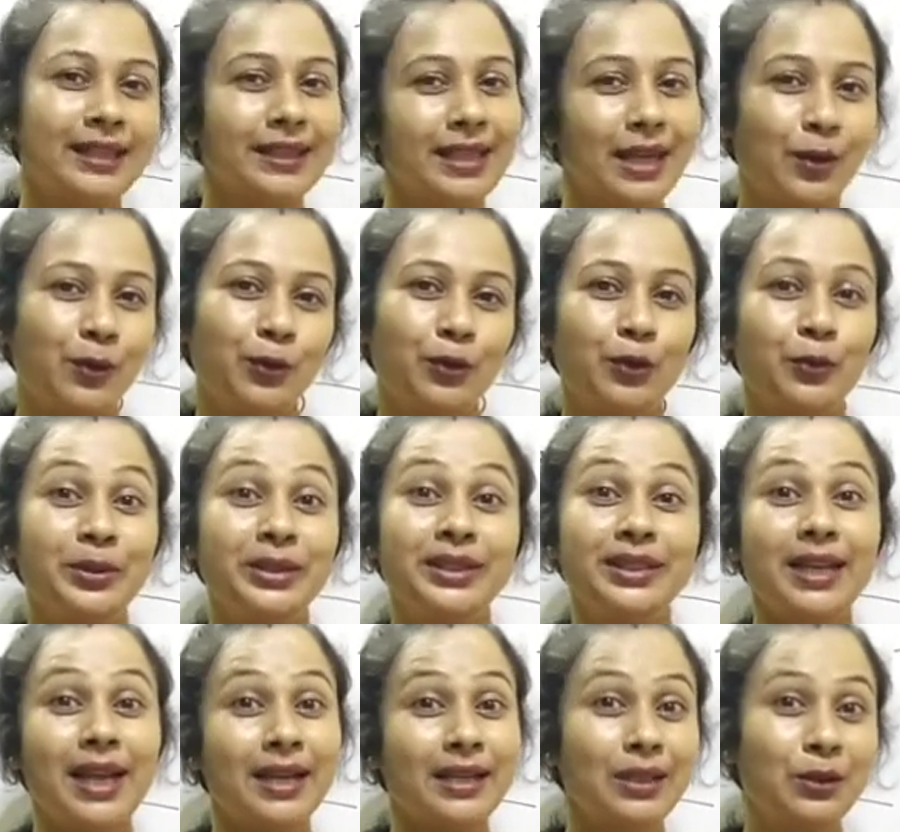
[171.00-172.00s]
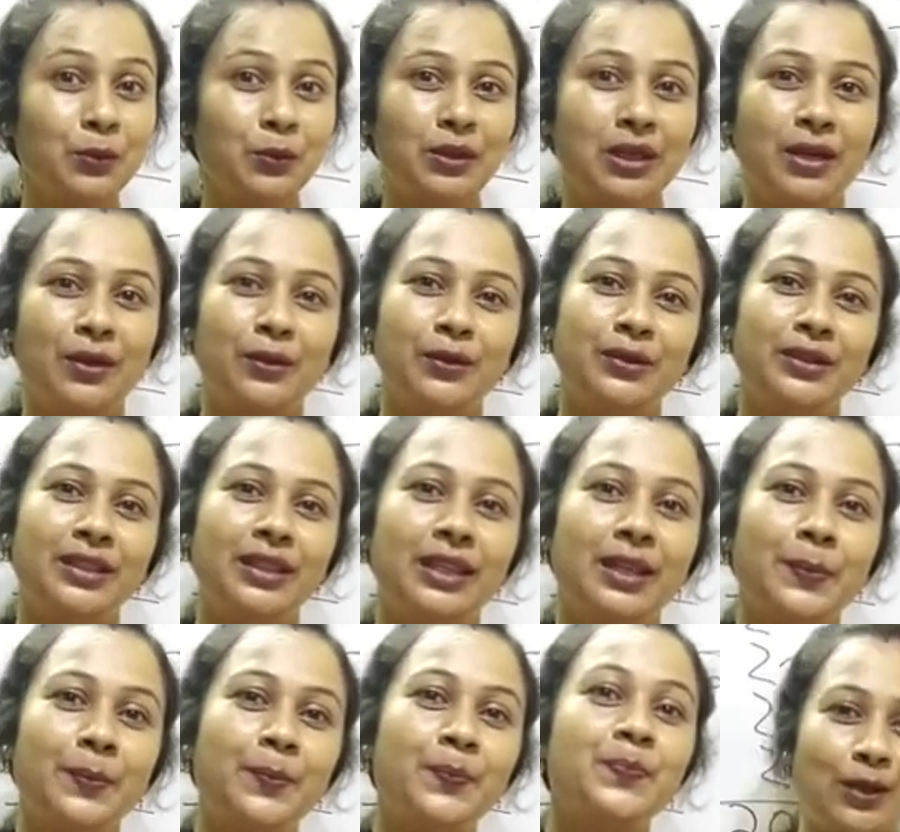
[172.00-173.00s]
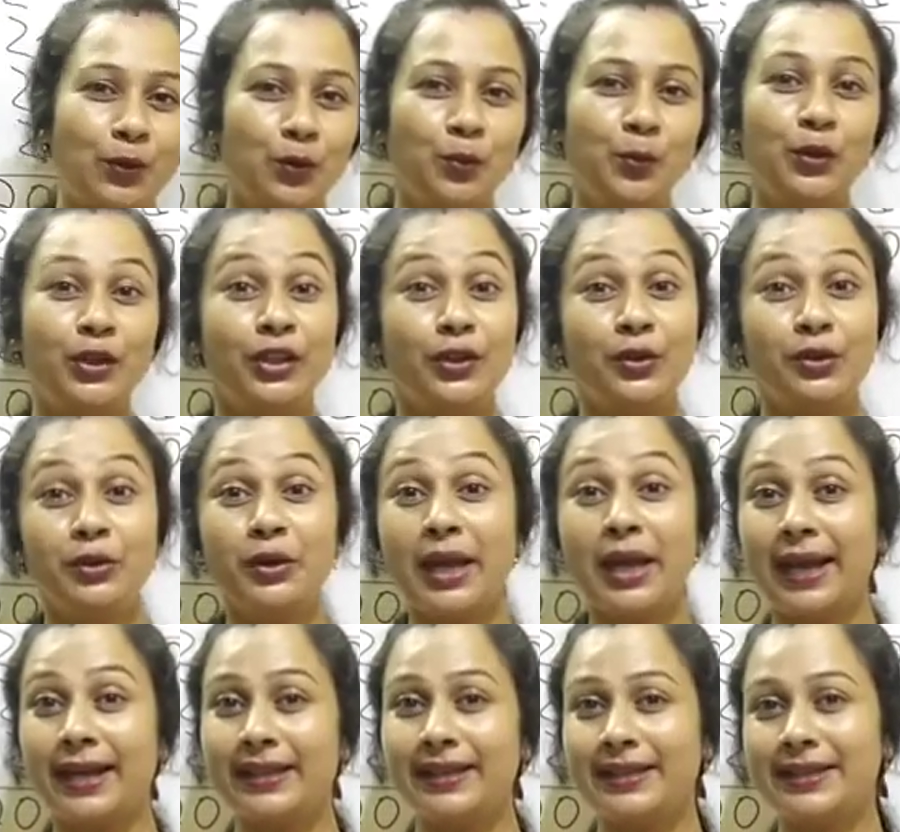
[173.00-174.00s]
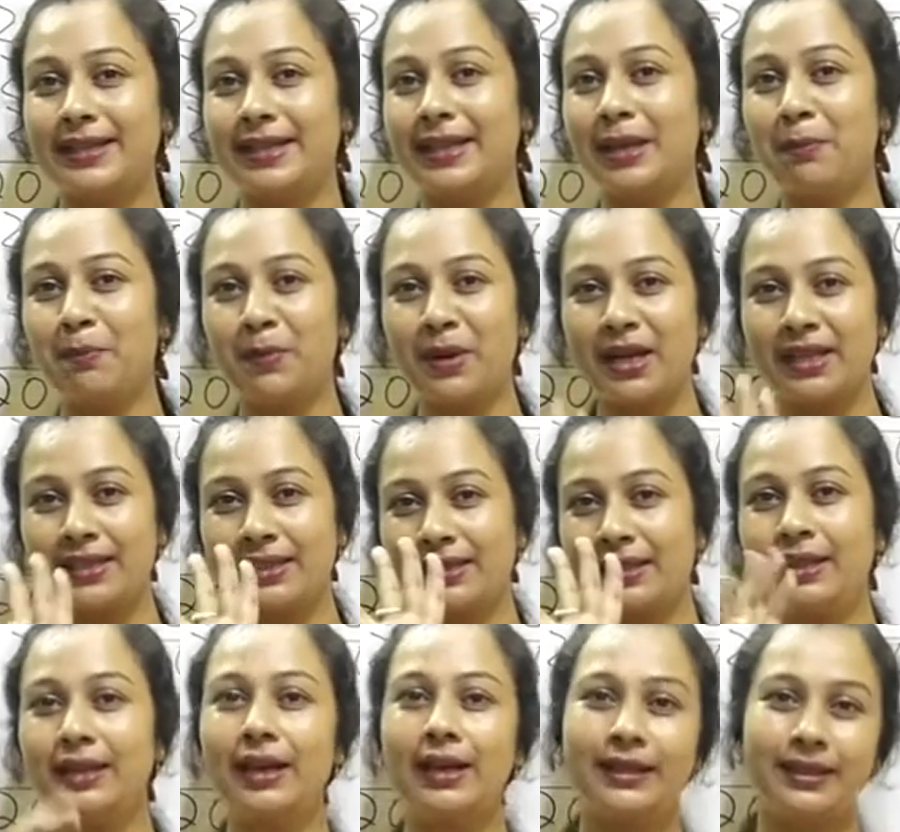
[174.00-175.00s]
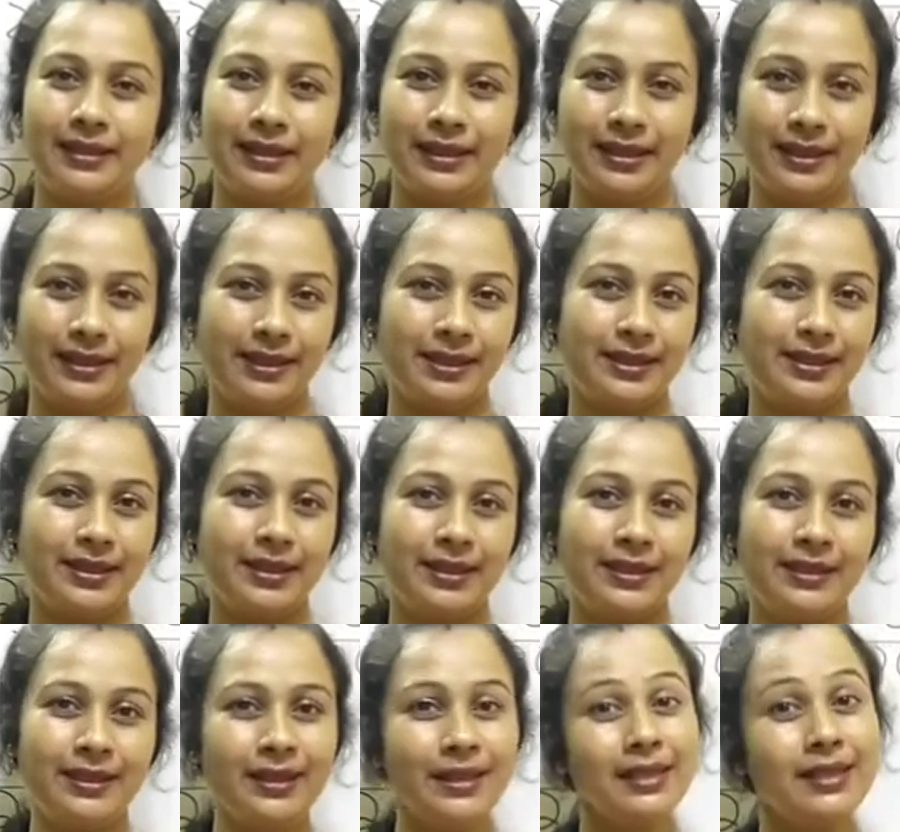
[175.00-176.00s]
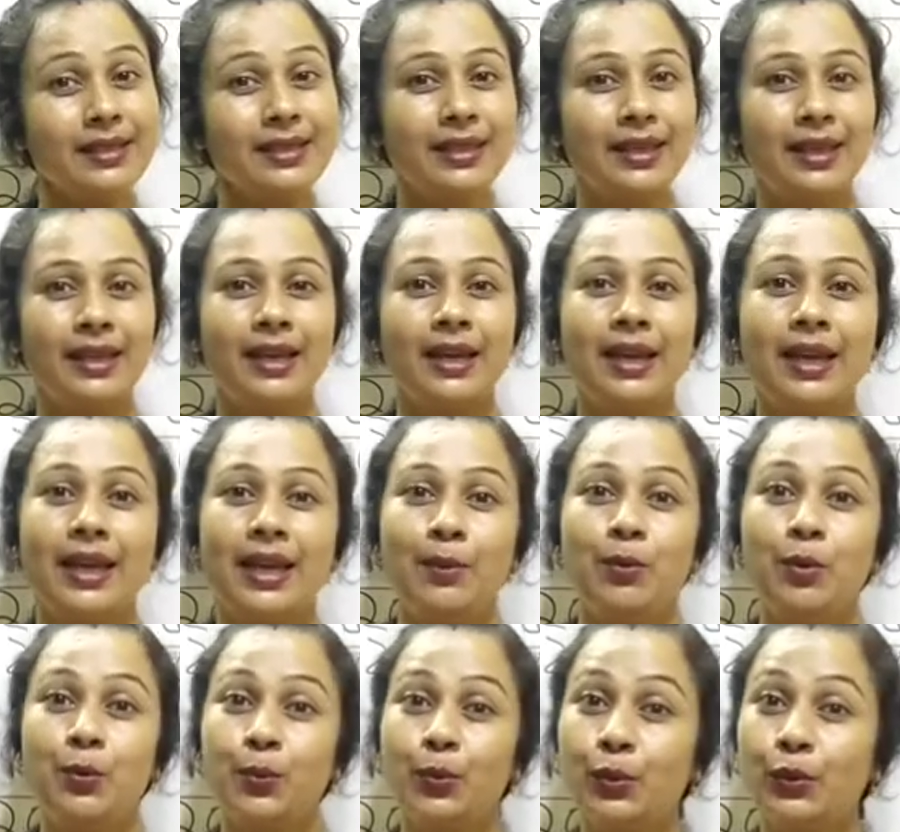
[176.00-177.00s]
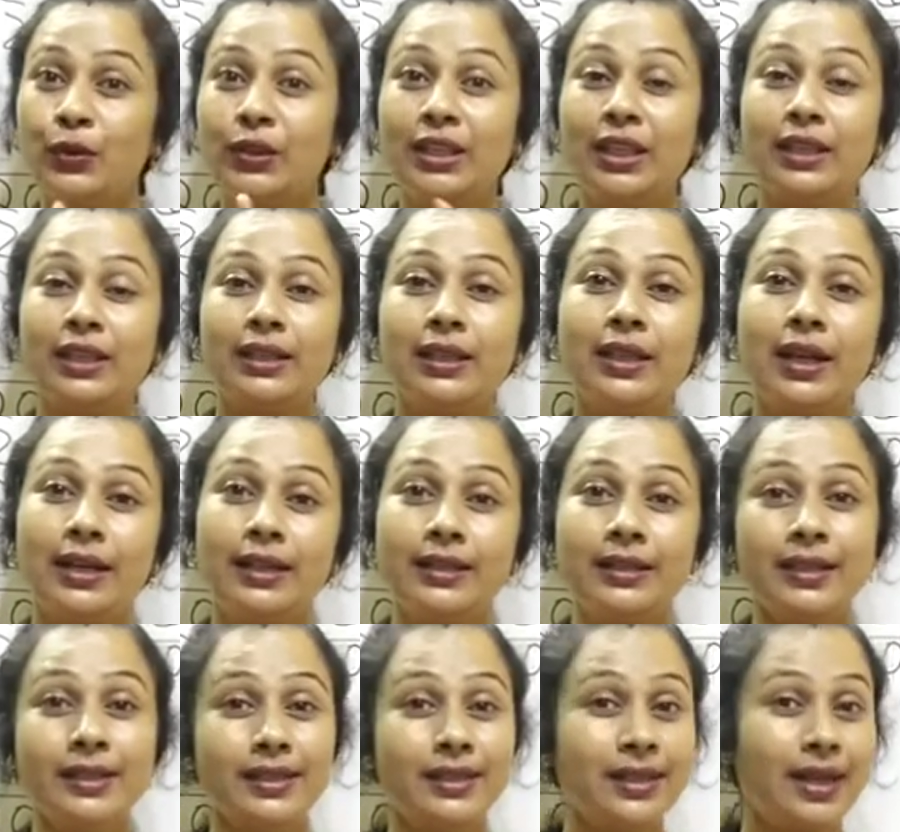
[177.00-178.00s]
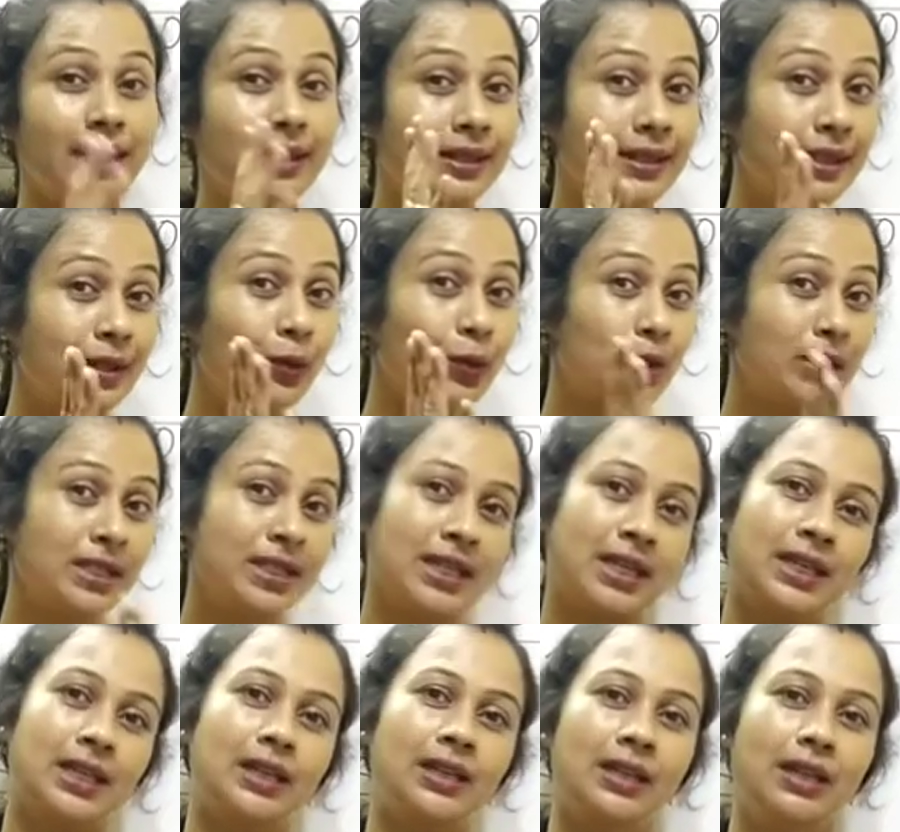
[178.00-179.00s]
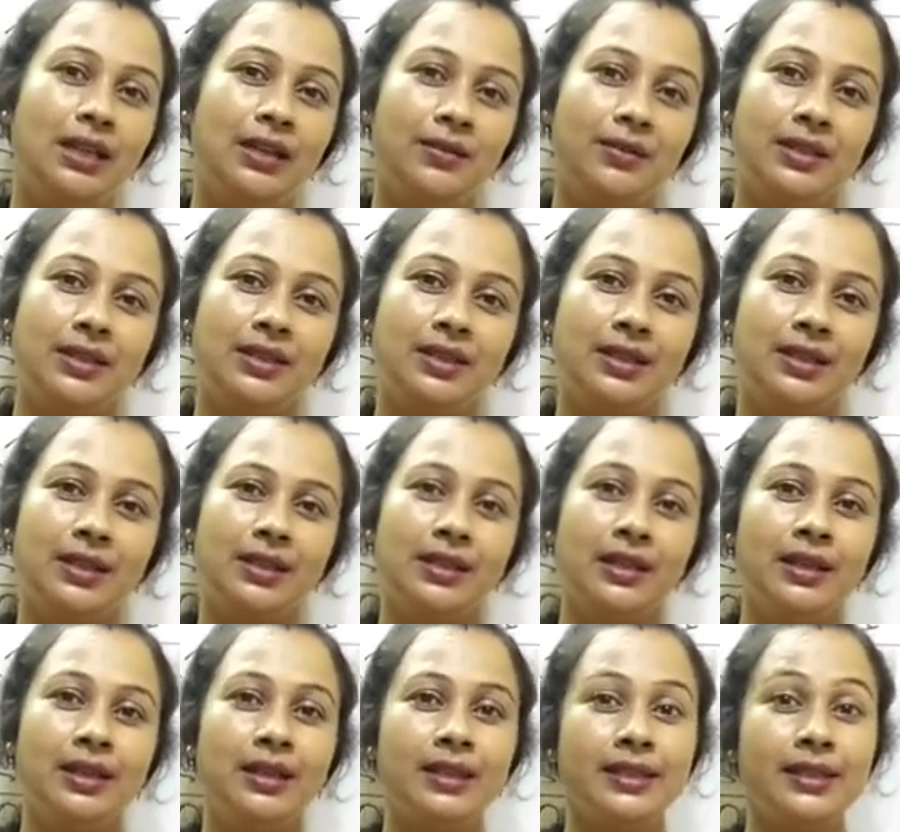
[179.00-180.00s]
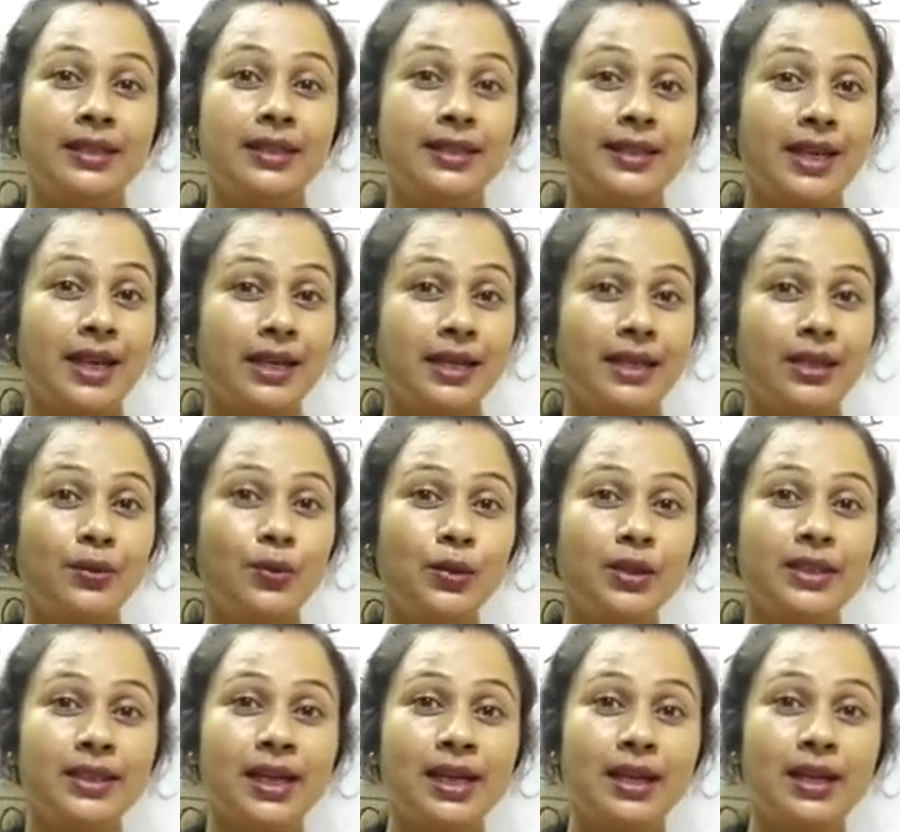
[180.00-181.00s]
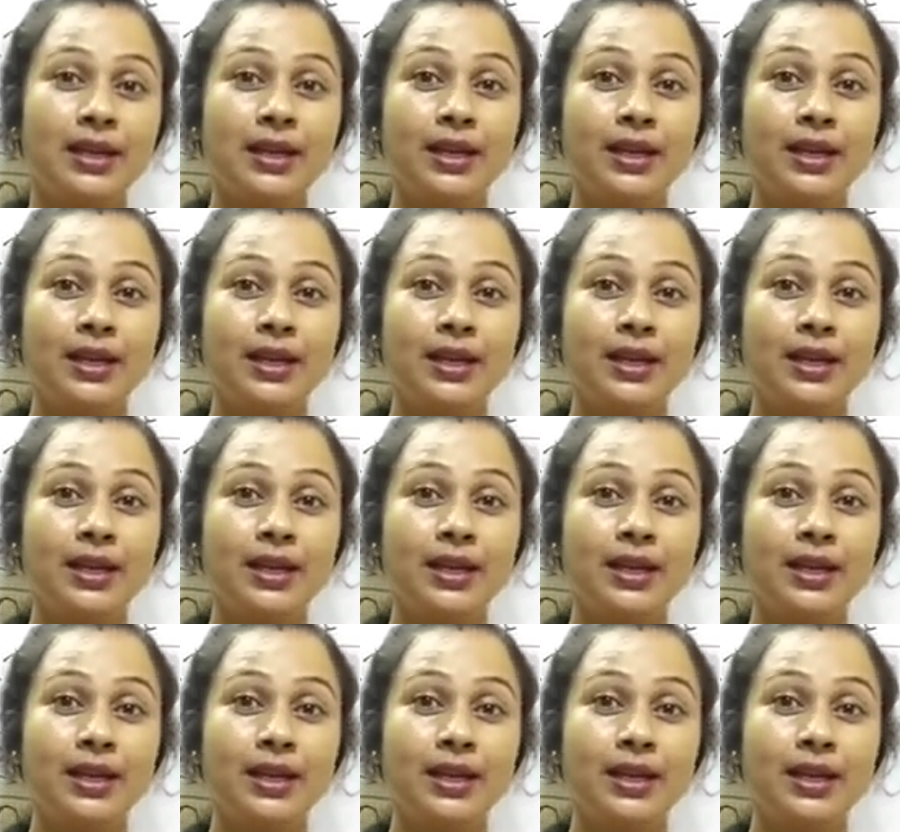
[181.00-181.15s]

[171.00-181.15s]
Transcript: দেখো তোমাদেরকে একটা উদাহরণ দিই মনে করো একটা জায়গায় পাঁচটা গাড়ি দাঁড়িয়ে আছে ঠিক আছে এবং প্রত্যেকটা গাড়িতে চারটে করে চাকা লাগানো আছে সেই চারটে করে চাকা